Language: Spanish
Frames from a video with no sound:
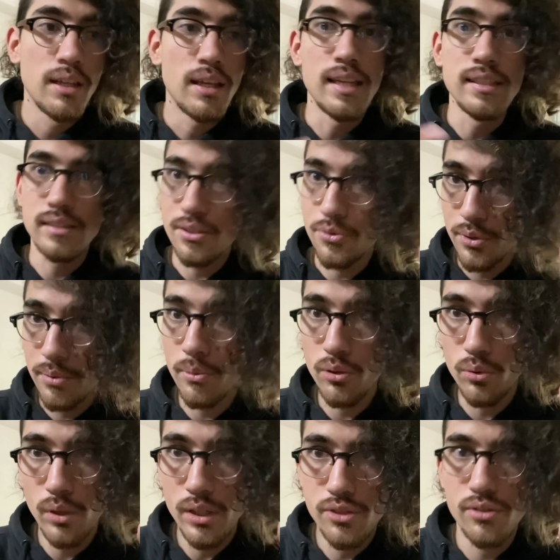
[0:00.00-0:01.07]
Este ring
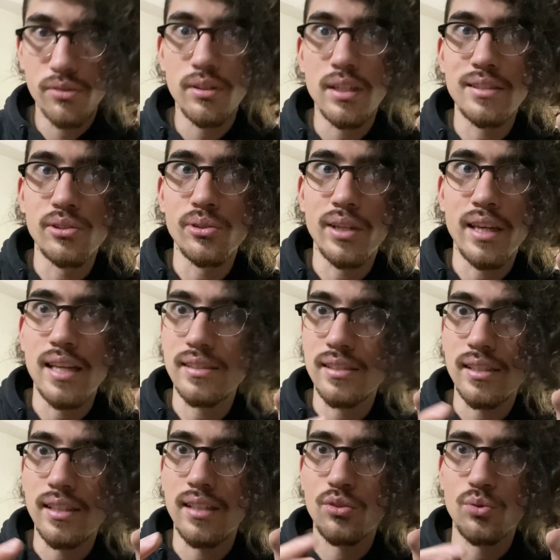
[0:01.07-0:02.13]
modulation es lo que
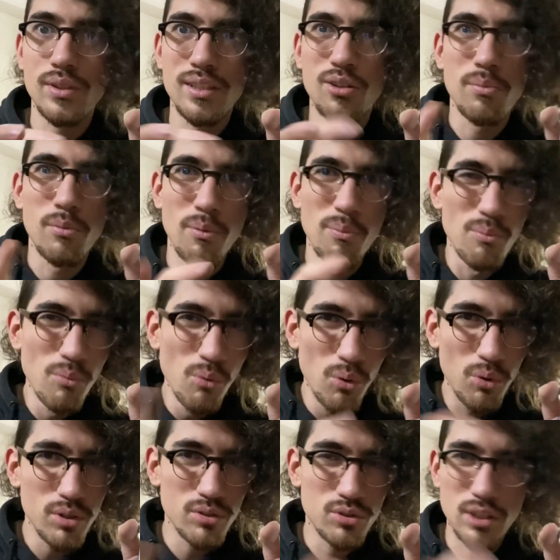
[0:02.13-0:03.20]
hace que suene como
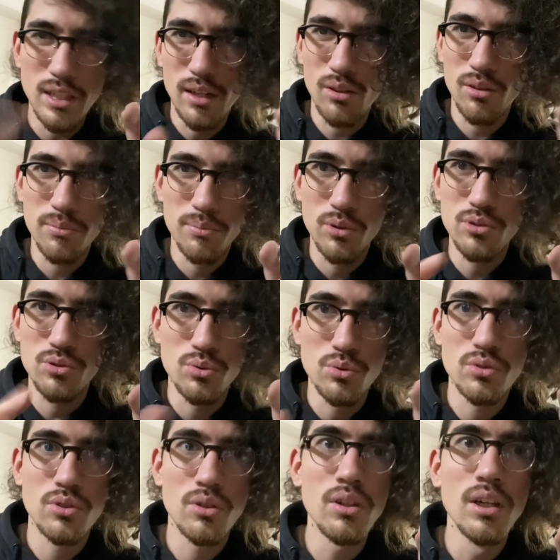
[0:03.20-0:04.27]
muy cerdo, muy
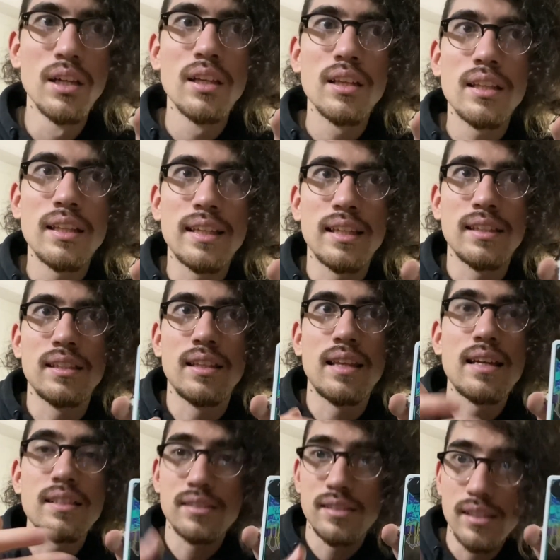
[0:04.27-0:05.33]
sucio y que te
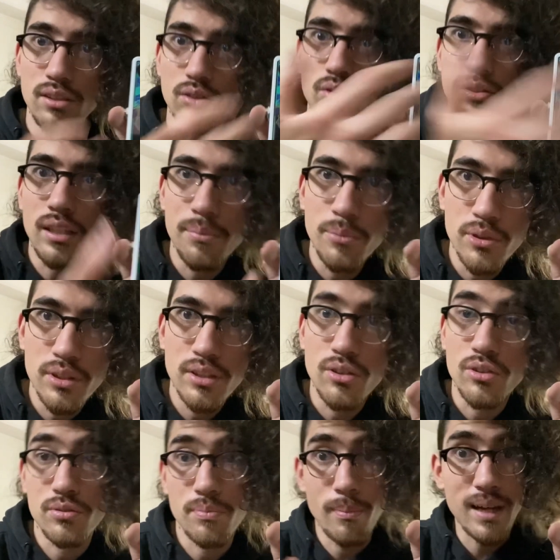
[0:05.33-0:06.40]
da ciertos
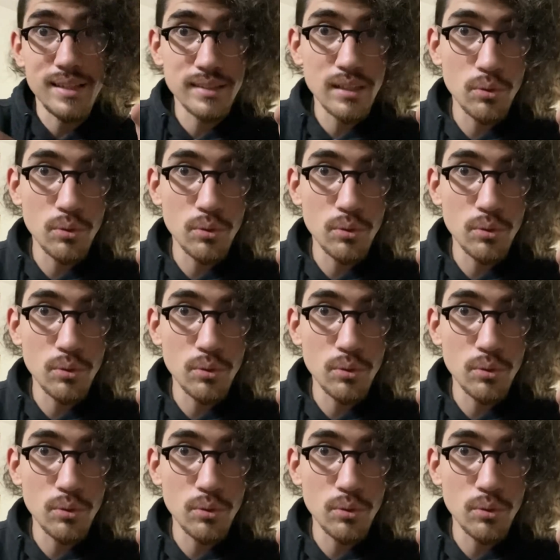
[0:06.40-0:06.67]
armónicos más